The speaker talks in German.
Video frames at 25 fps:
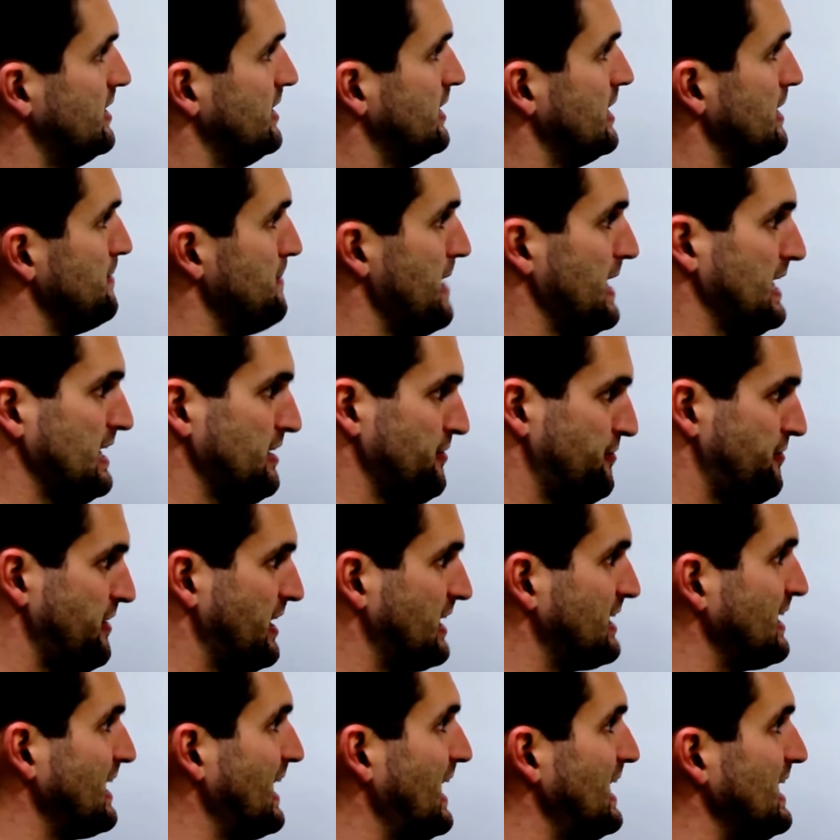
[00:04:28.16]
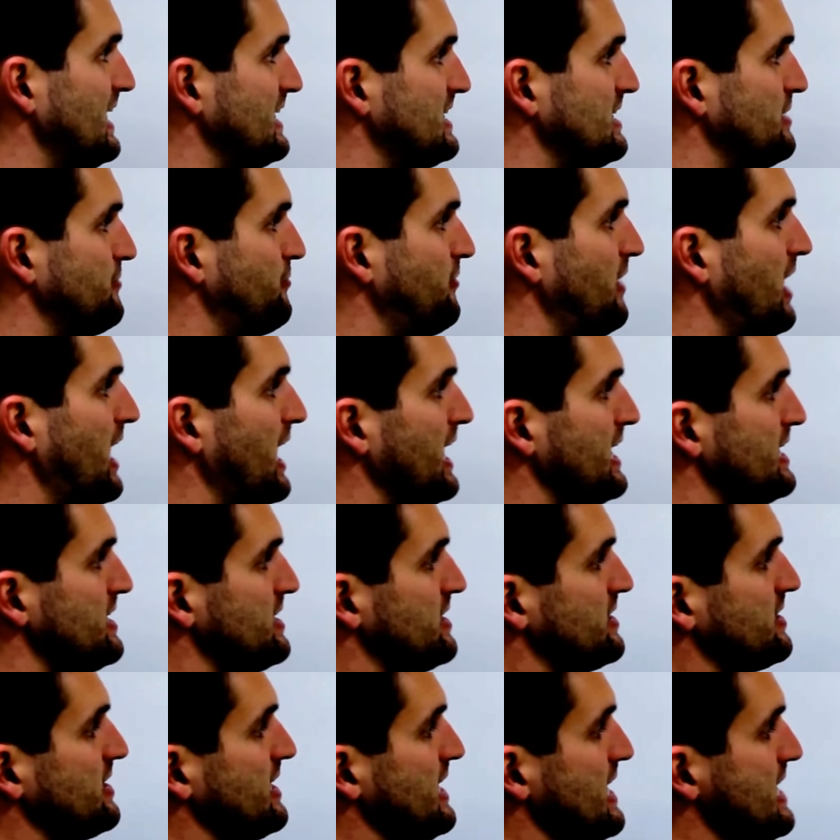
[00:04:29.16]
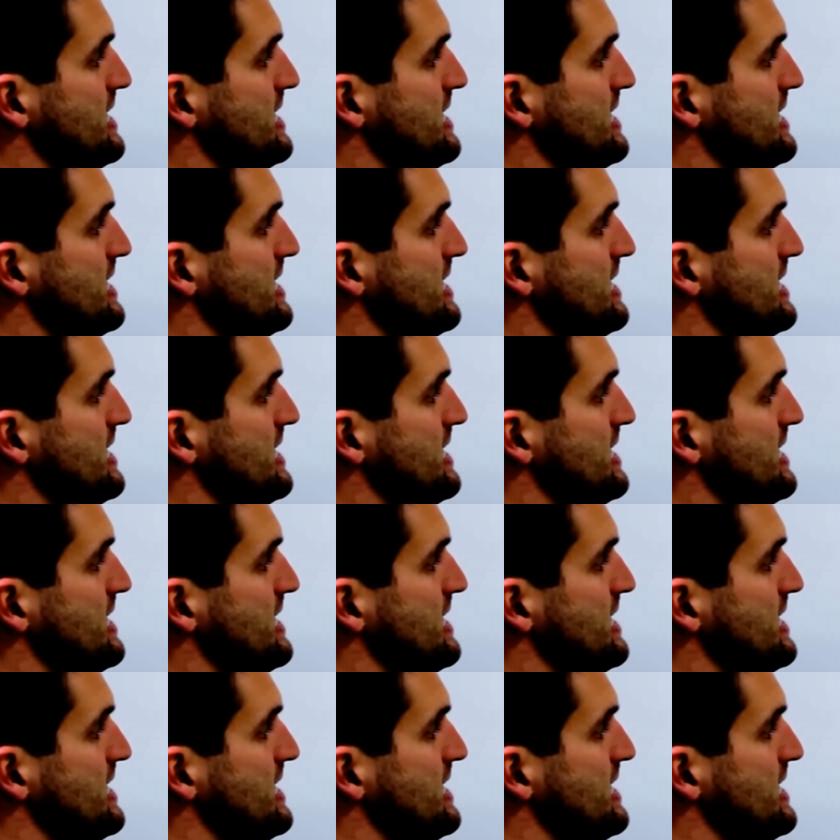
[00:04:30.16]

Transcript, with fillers: Im Endeffekt relativ leicht.